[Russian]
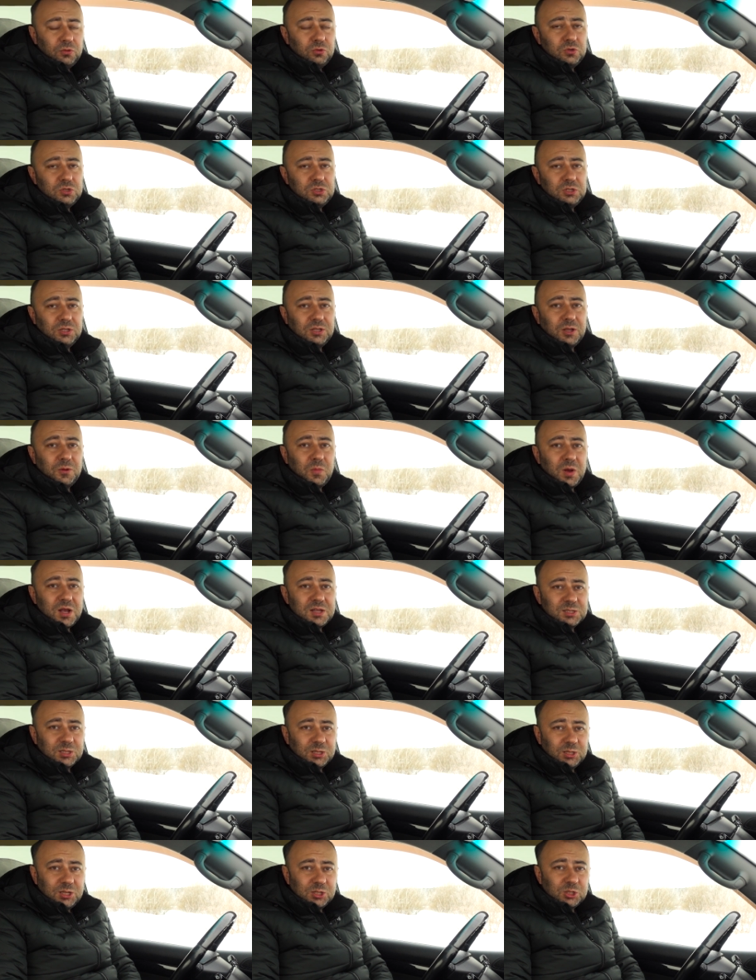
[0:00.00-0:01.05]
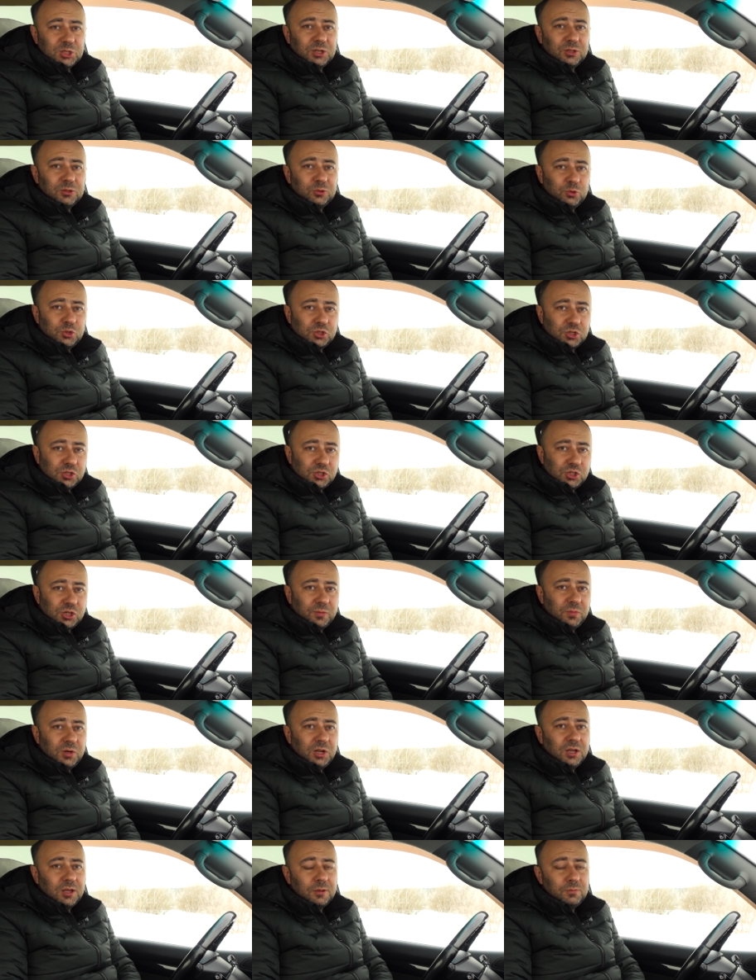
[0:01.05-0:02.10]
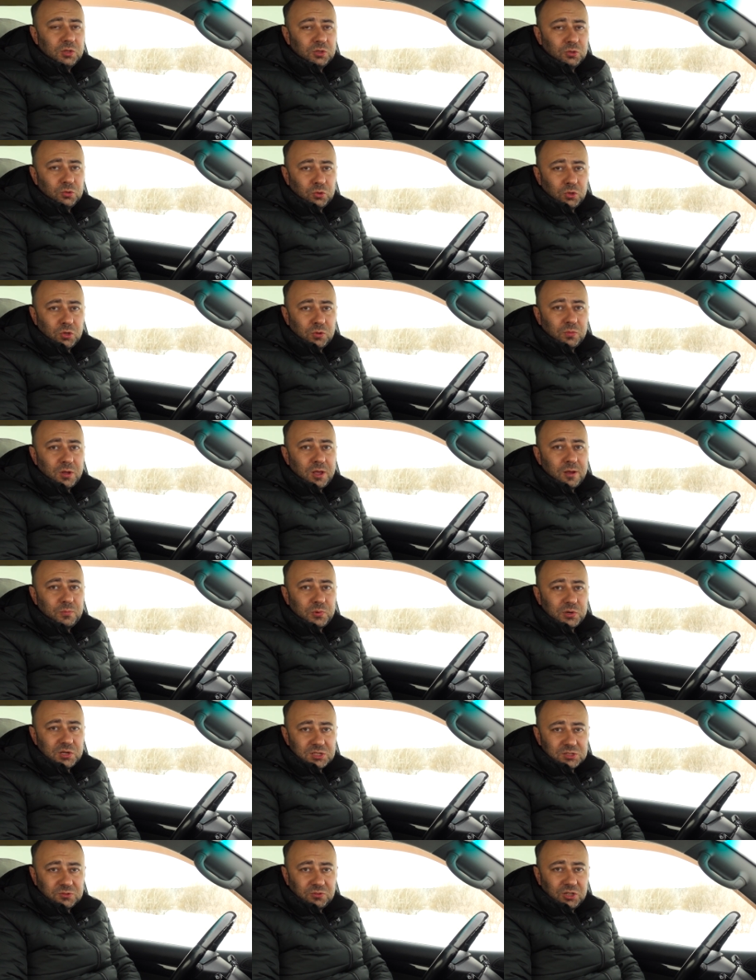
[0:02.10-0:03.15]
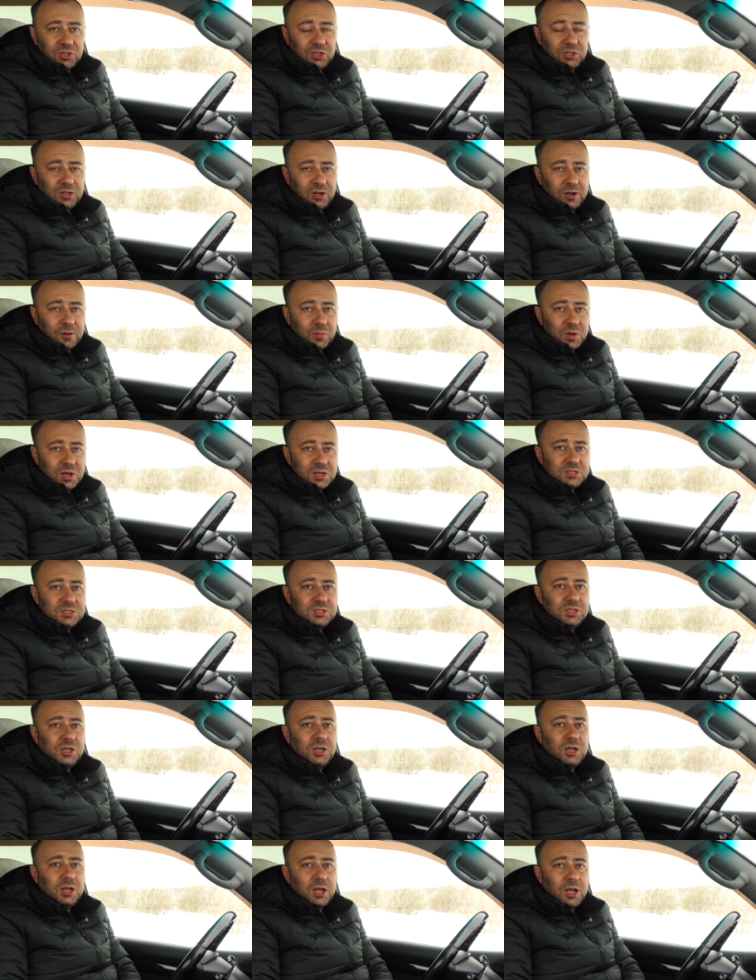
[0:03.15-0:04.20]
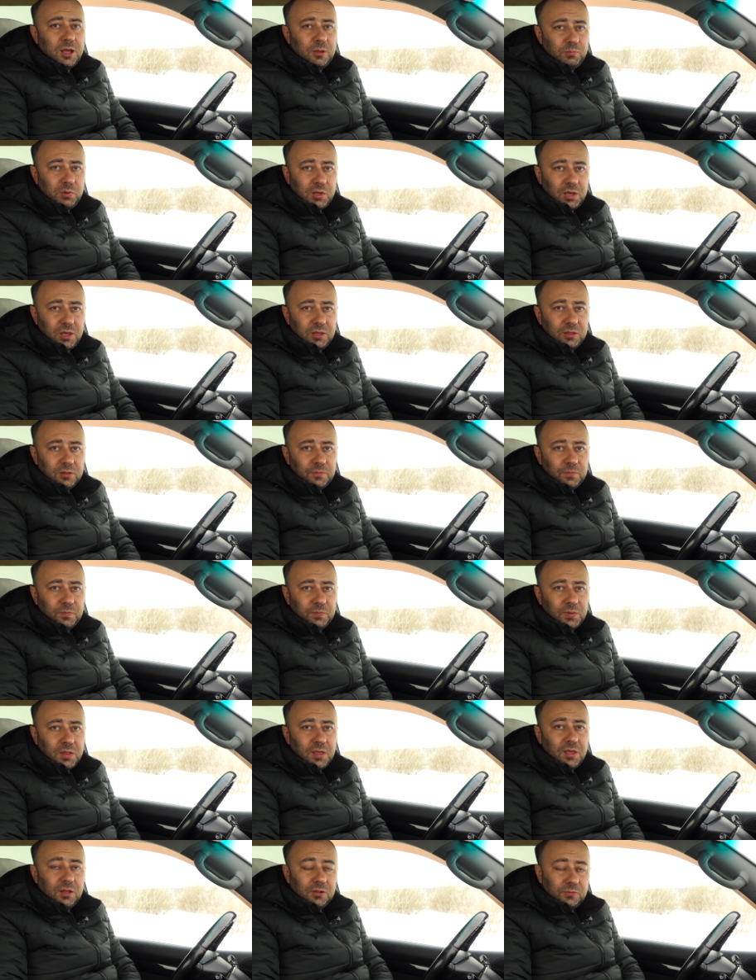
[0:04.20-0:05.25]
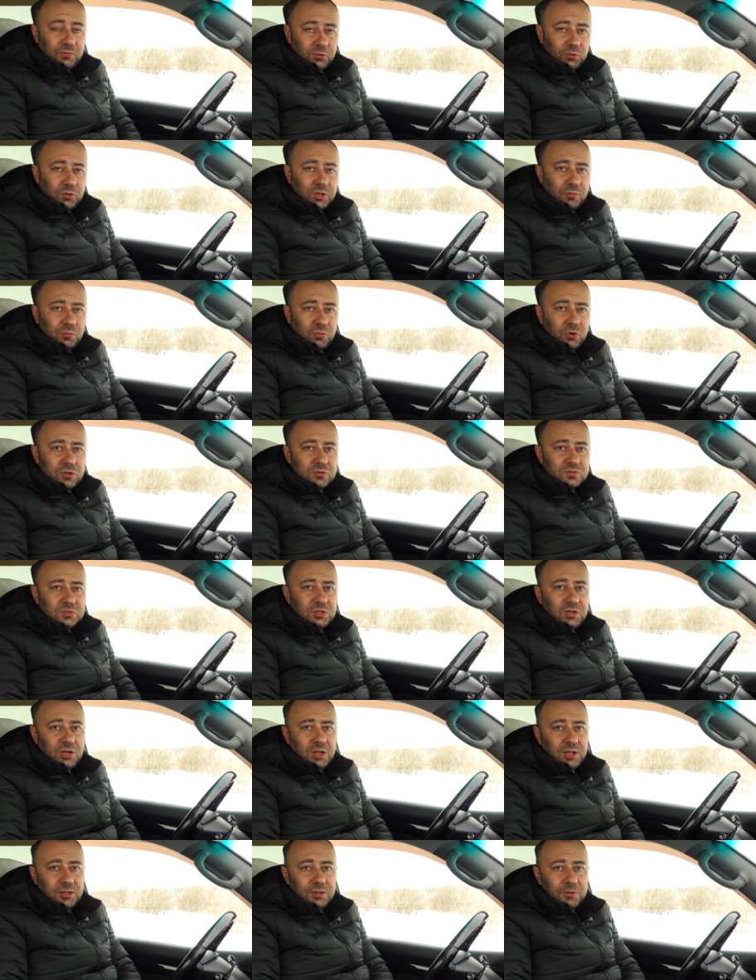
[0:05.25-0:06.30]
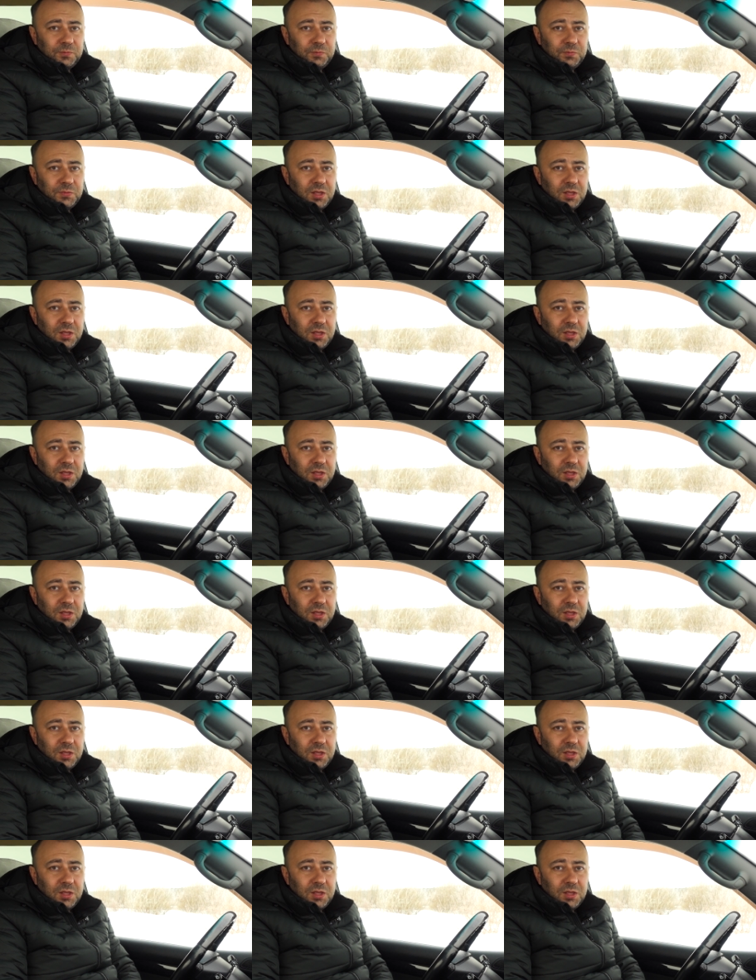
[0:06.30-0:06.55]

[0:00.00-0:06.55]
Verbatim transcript: То есть это масло даже лучше, чем рекомендуемое производителем ASEA A5. А ну, на мой взгляд.